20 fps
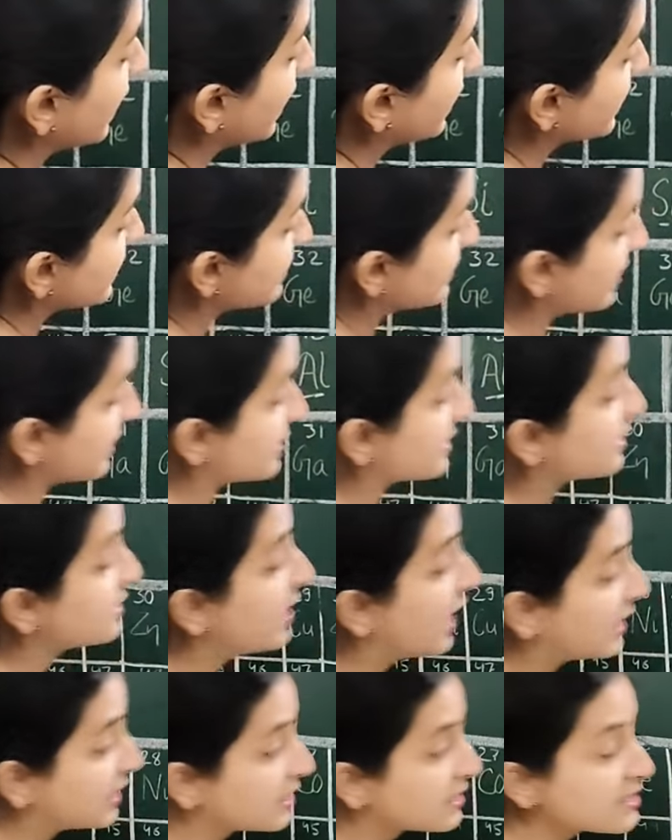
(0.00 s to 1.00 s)
थर्टी सिक्स
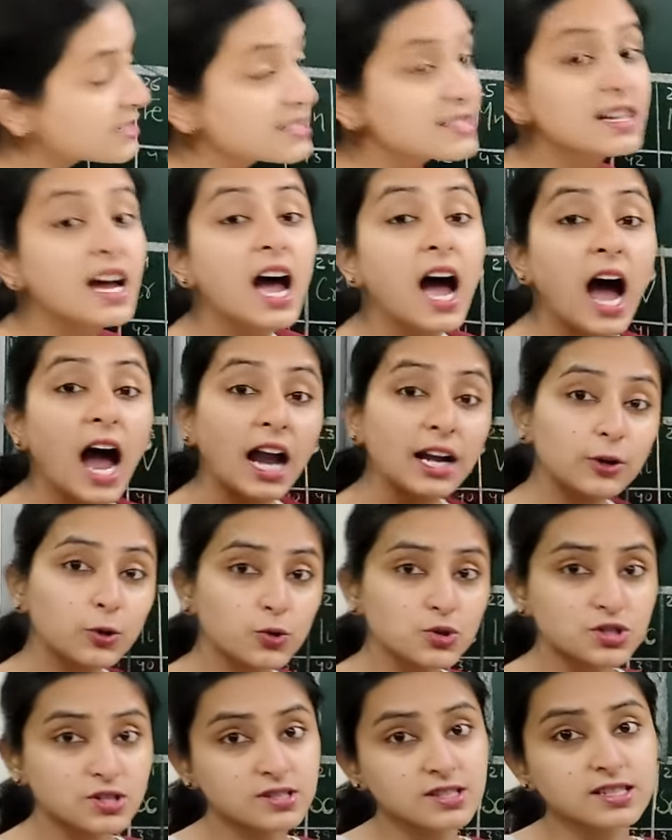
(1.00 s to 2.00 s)
दैट इज
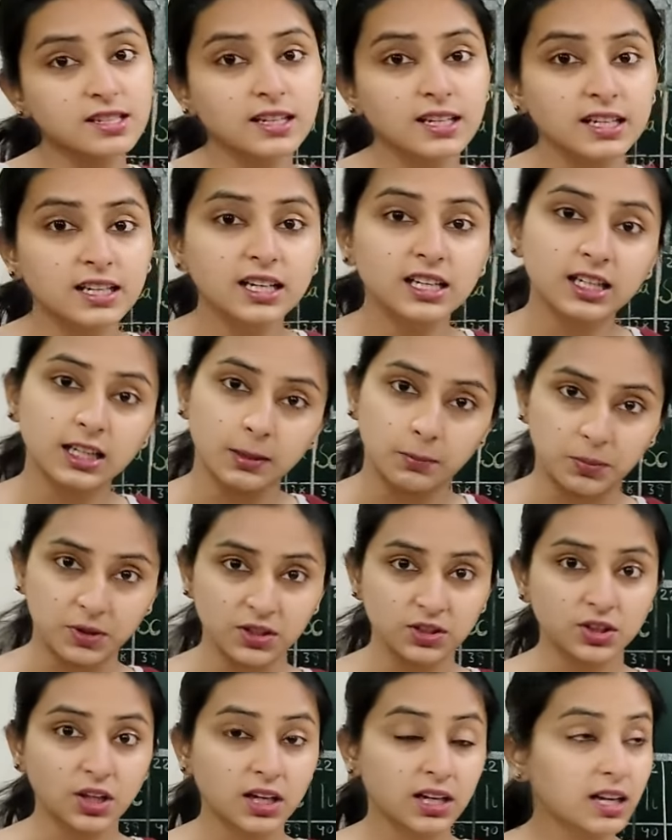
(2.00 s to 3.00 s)
हाइड्रोजन से लेकर
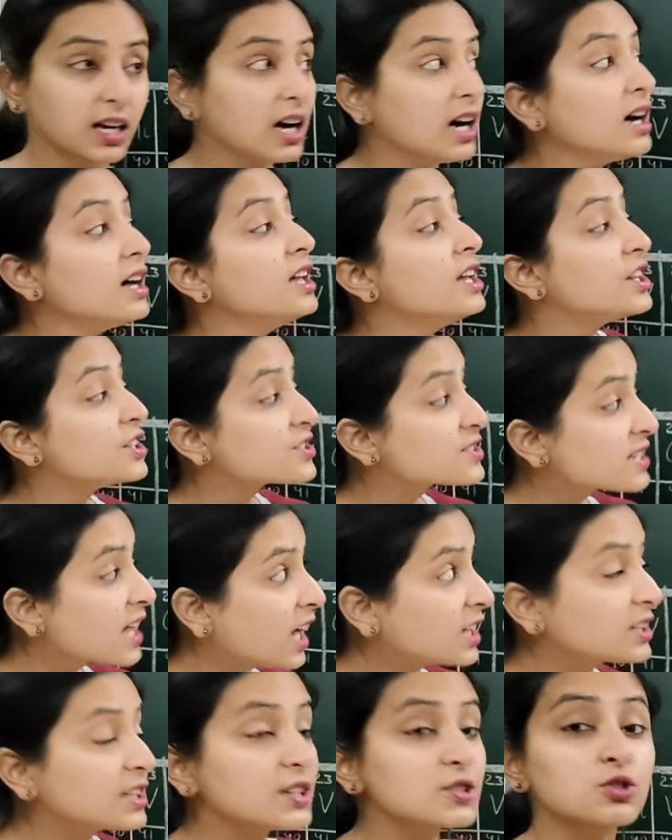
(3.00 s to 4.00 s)
क्रिप्टन तक का
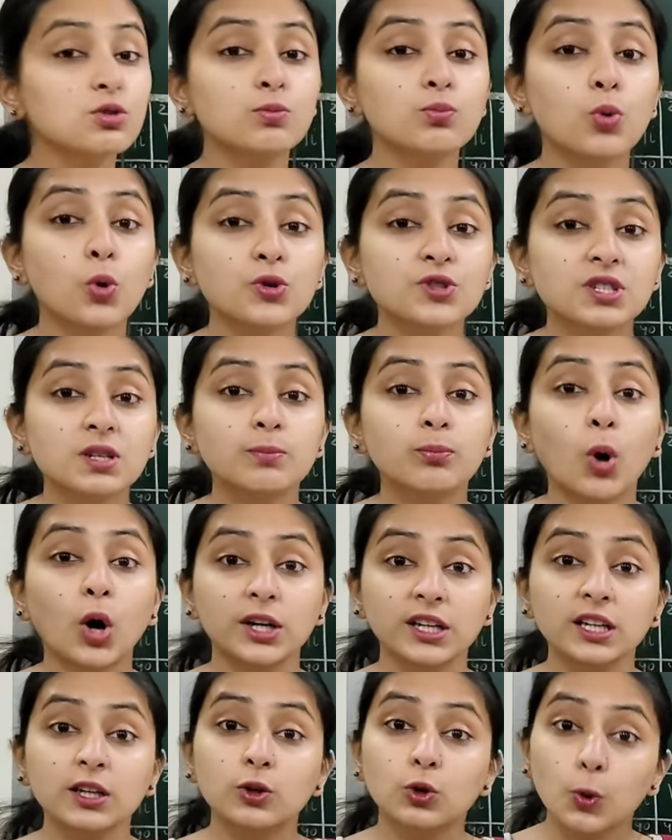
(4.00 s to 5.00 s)
साथ ही जो मोस्ट
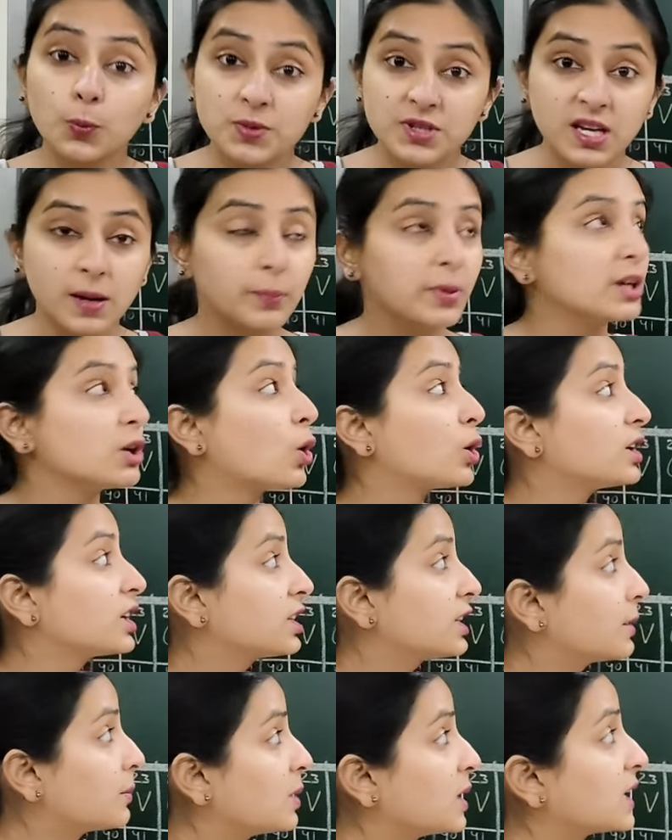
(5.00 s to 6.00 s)
इंपॉर्टेंट ग्रुप्स हैं पीरियोडिक
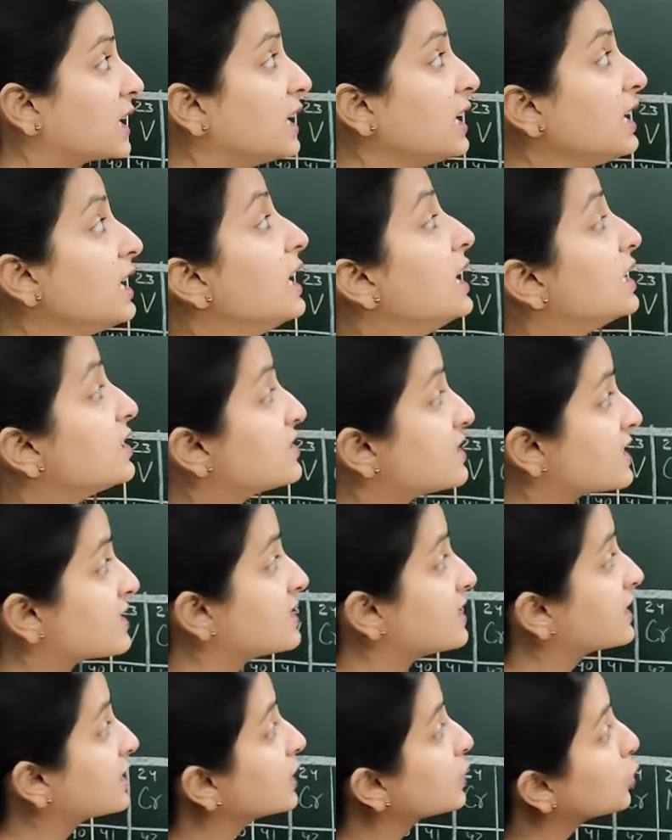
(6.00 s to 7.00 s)
टेबल के
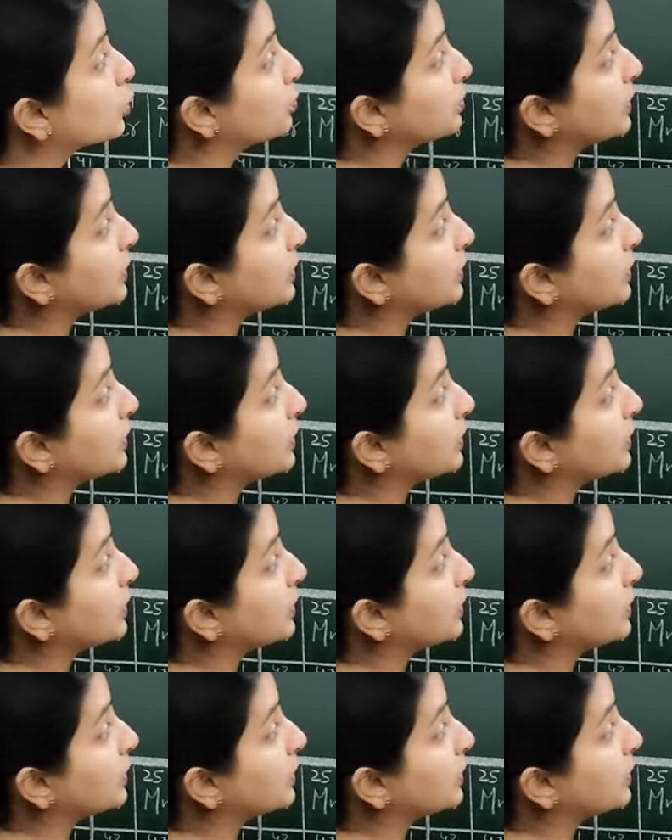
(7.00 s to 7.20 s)
जैसे कि ग्रुप